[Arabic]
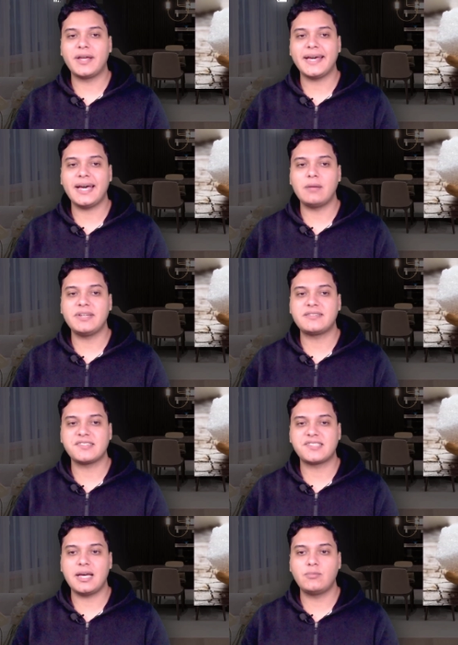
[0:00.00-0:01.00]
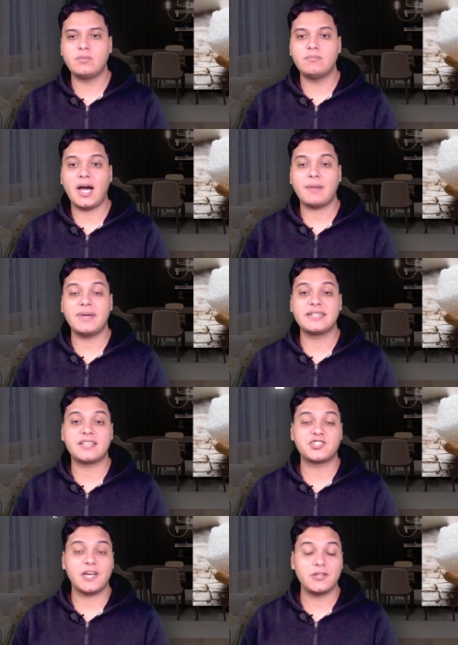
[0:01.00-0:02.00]
جاء بالتزامن مع ما
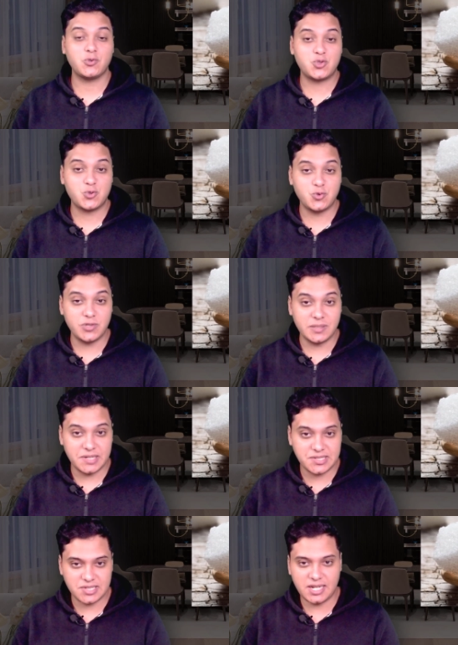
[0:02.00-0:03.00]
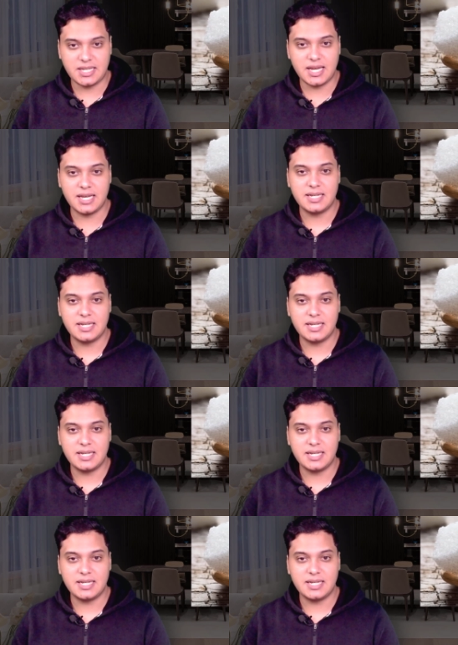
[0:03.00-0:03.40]
تشهده السوق المصرية